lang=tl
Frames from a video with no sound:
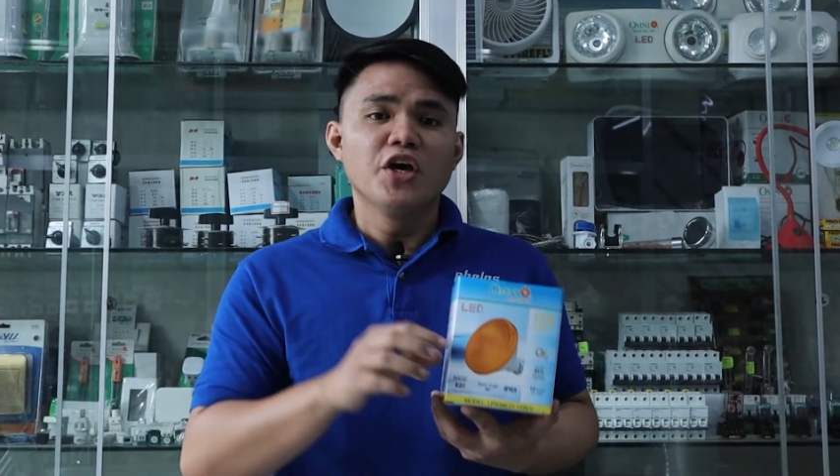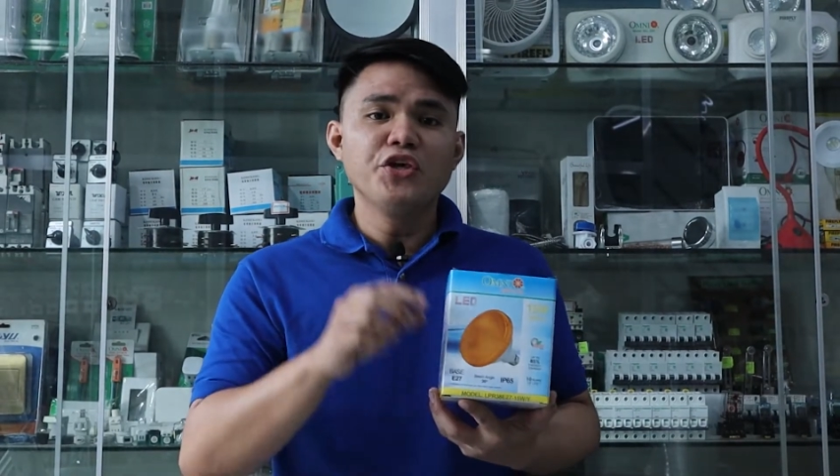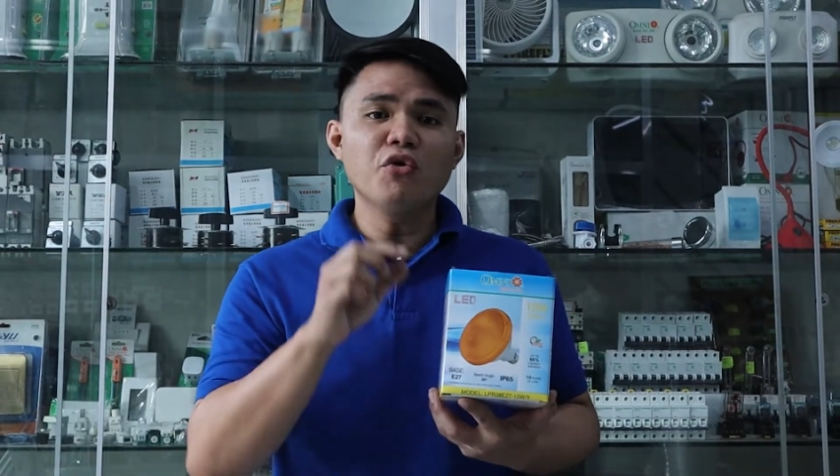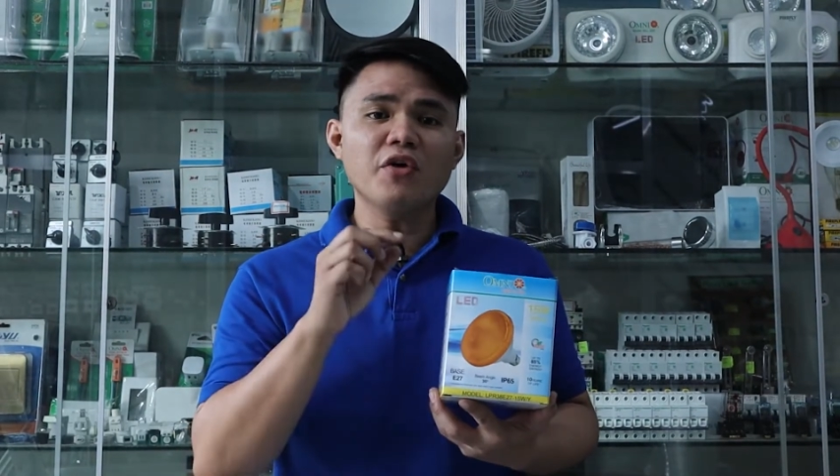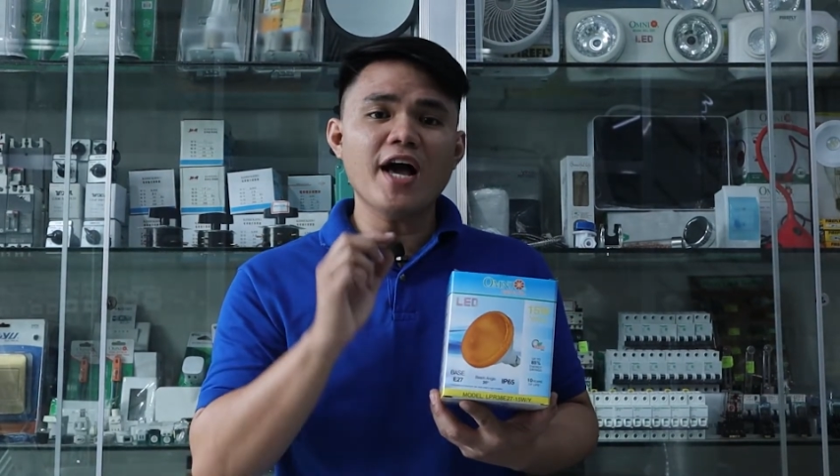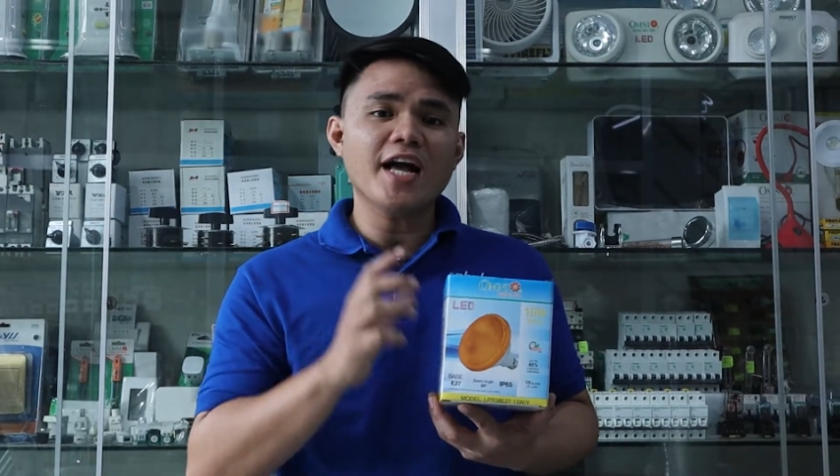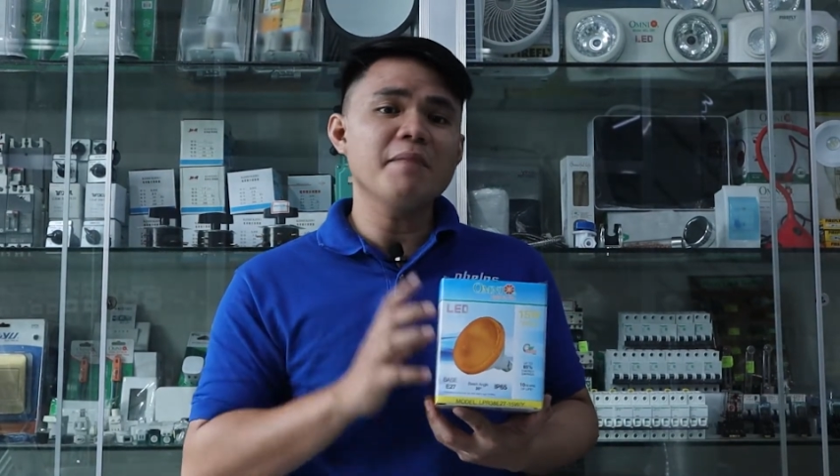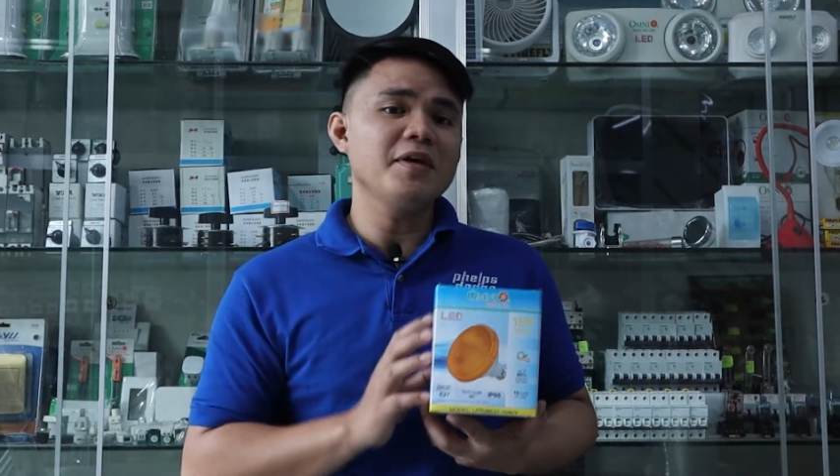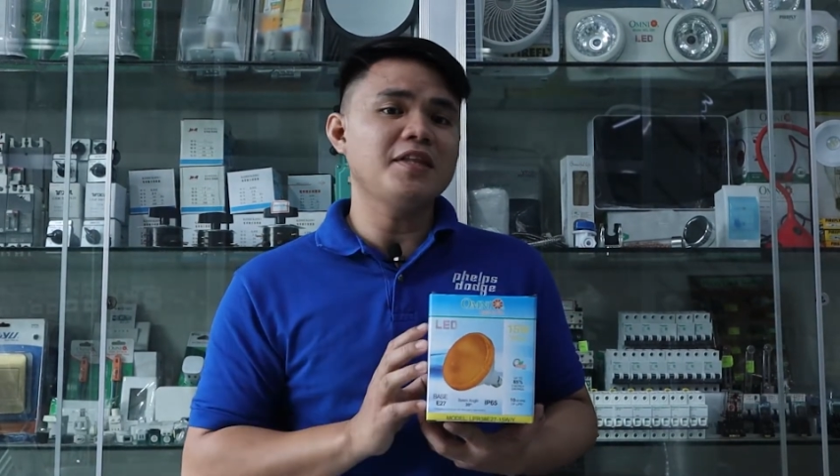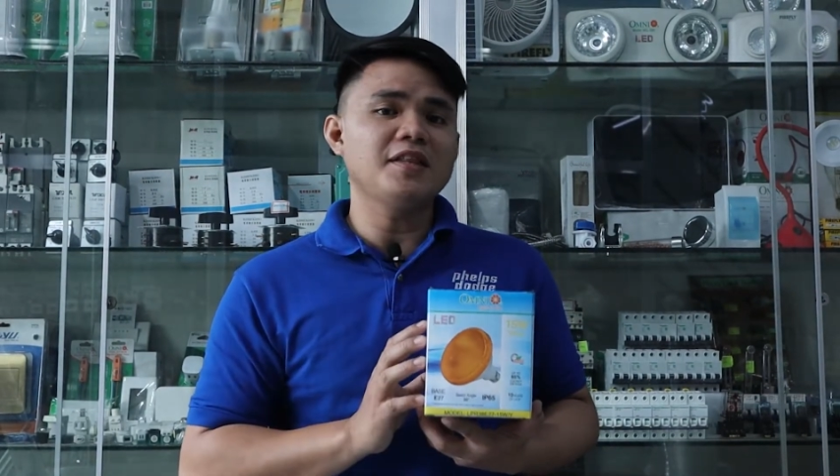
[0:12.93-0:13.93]
yung
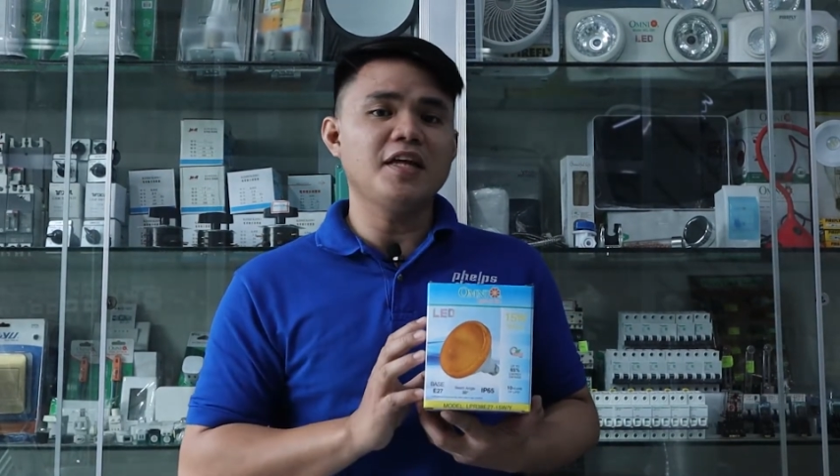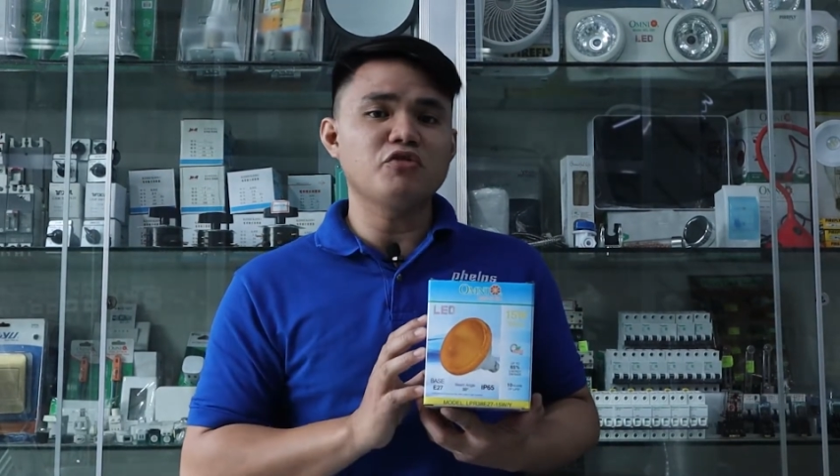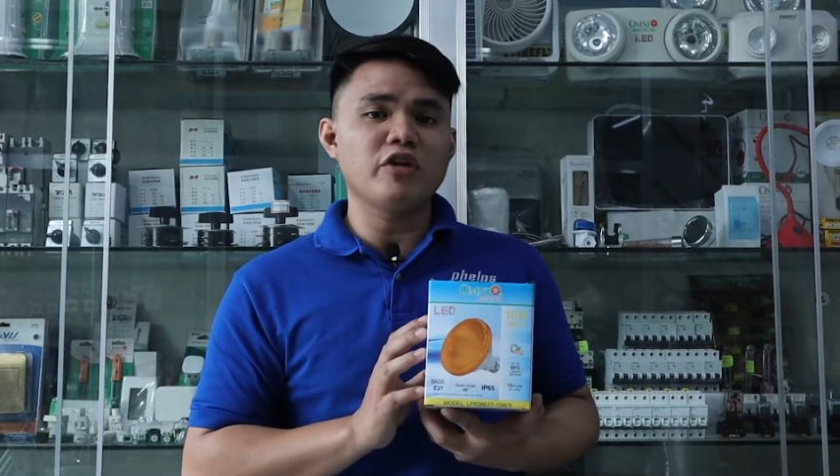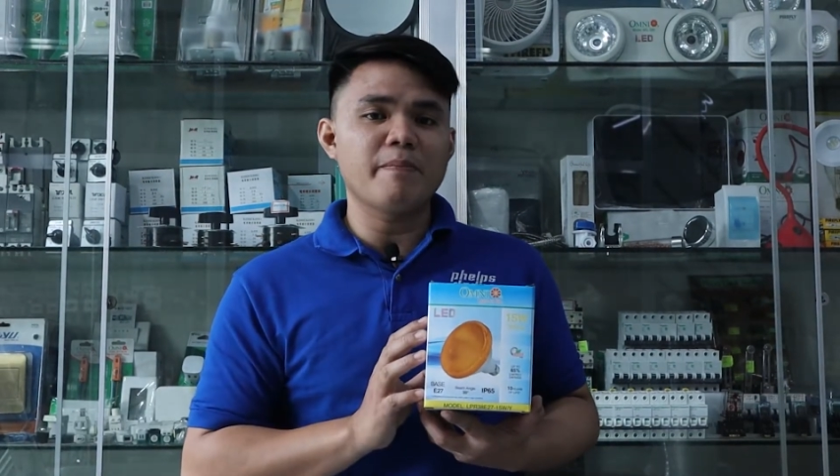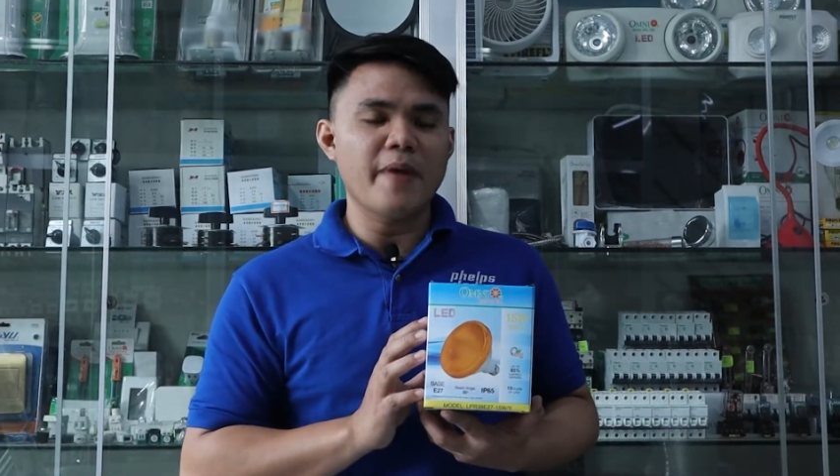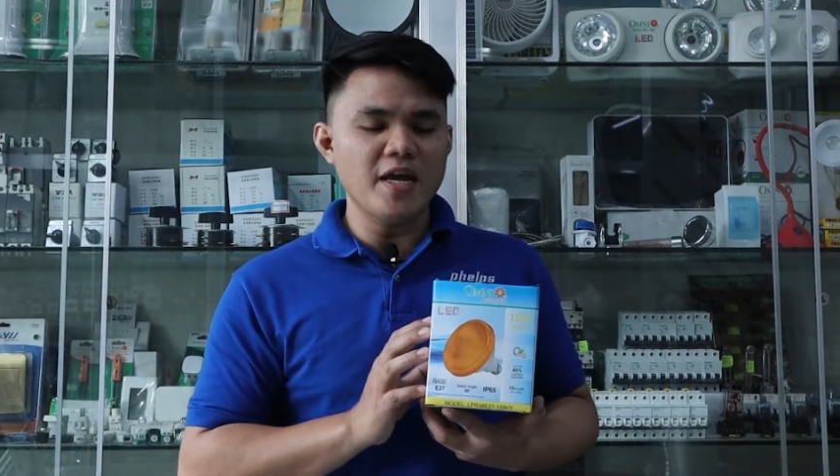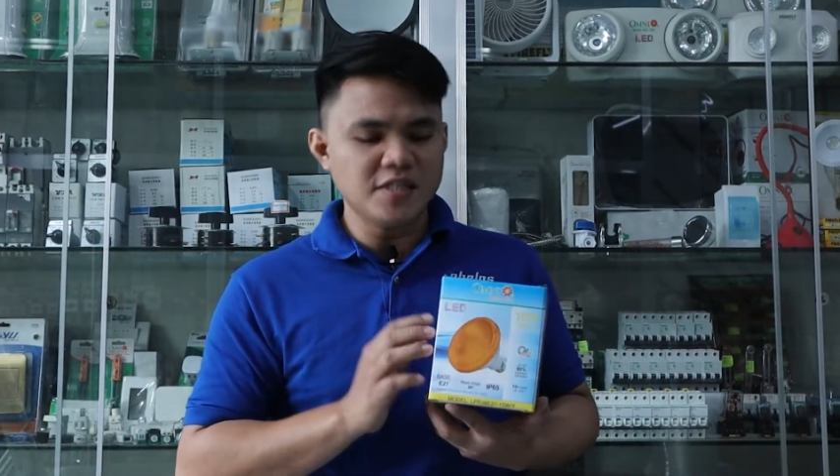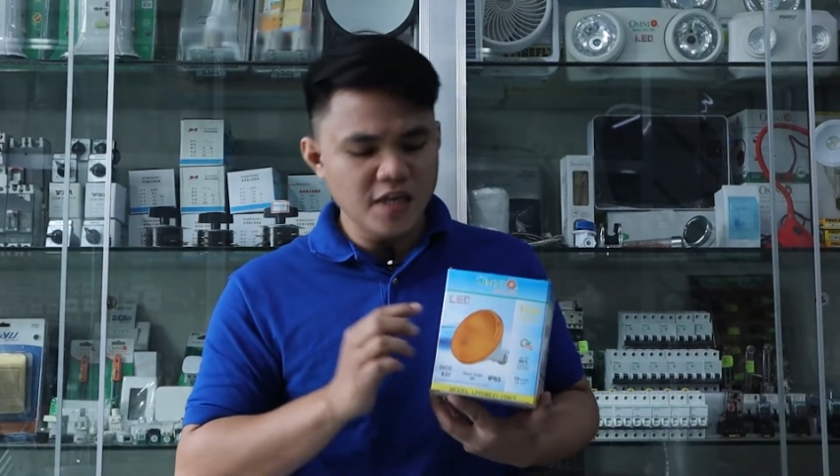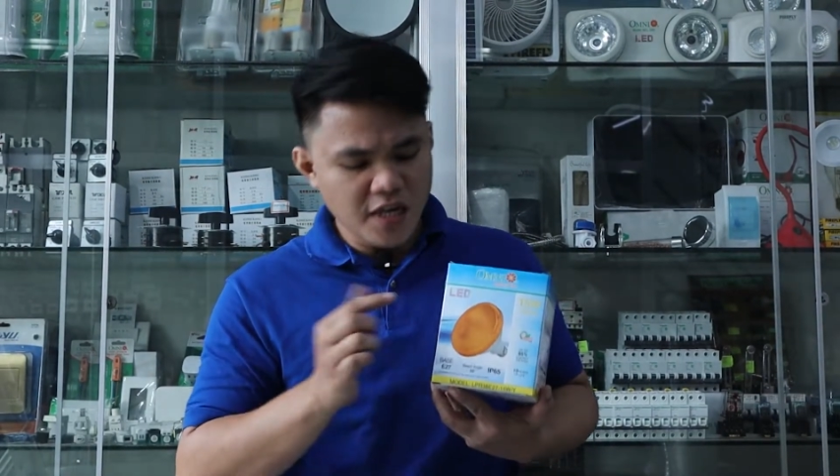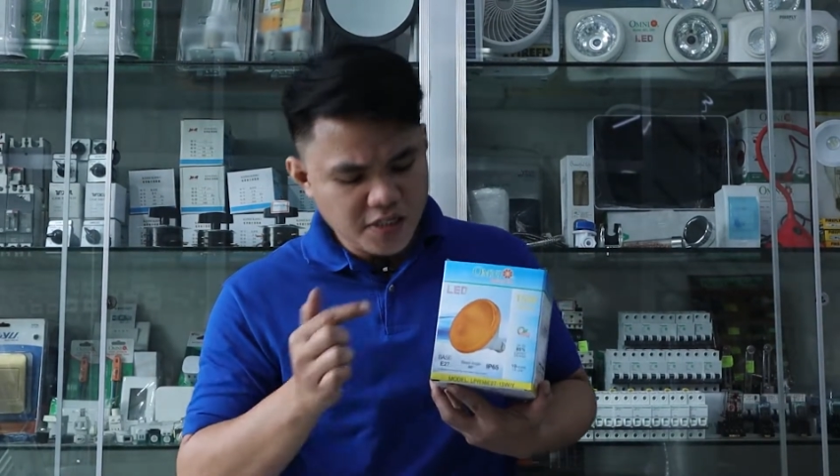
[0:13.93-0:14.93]
gagamitin dito na
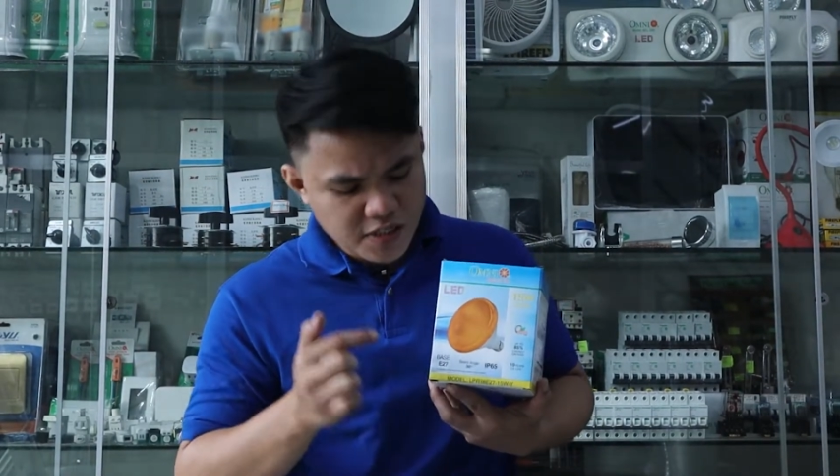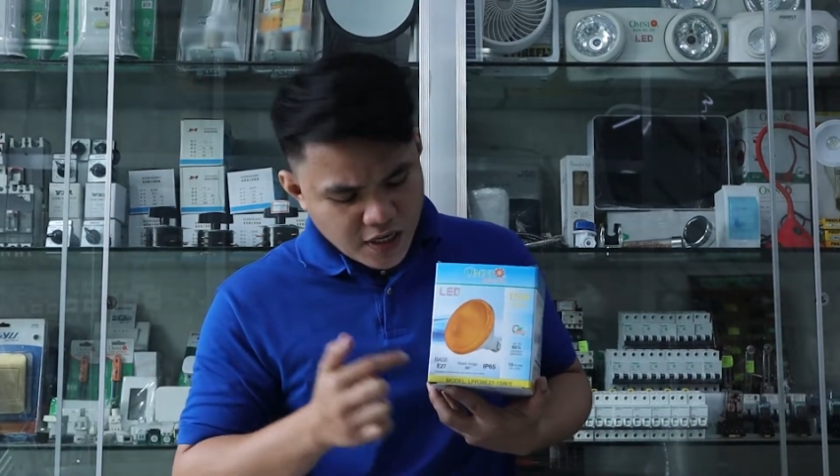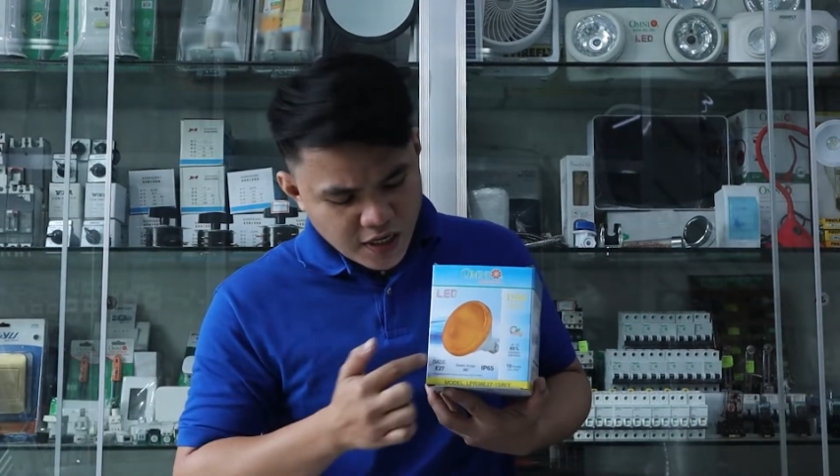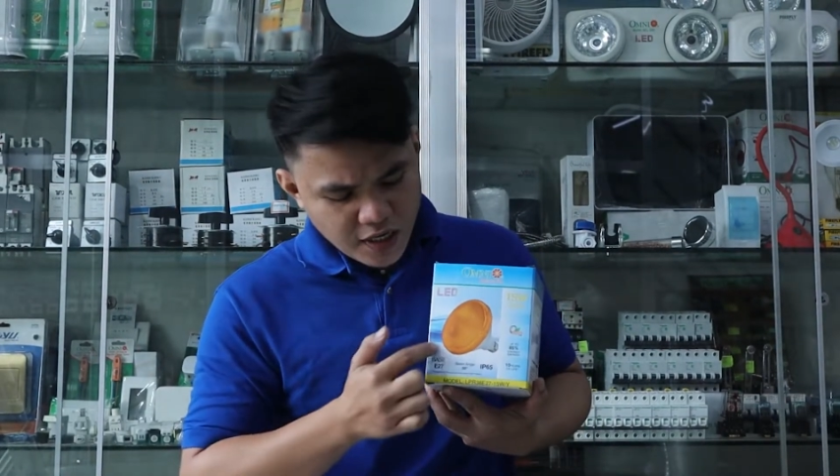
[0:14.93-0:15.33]
base is